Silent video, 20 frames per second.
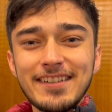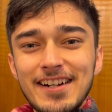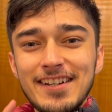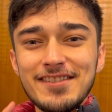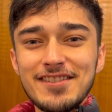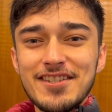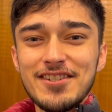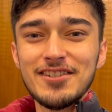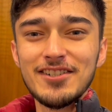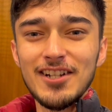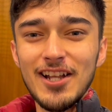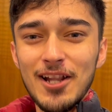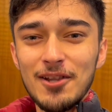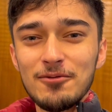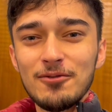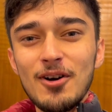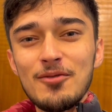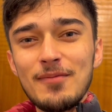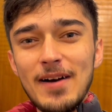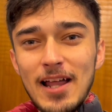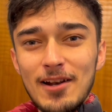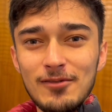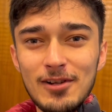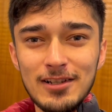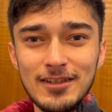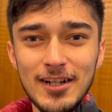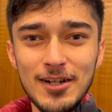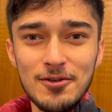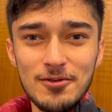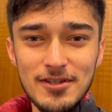ट्रांजिशन डाल दूंगा बाल बार
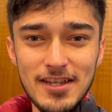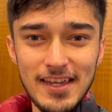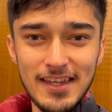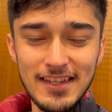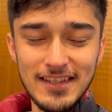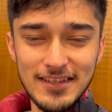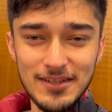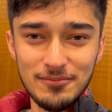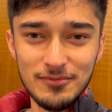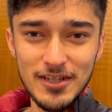सेट हो जाएंगे एकदम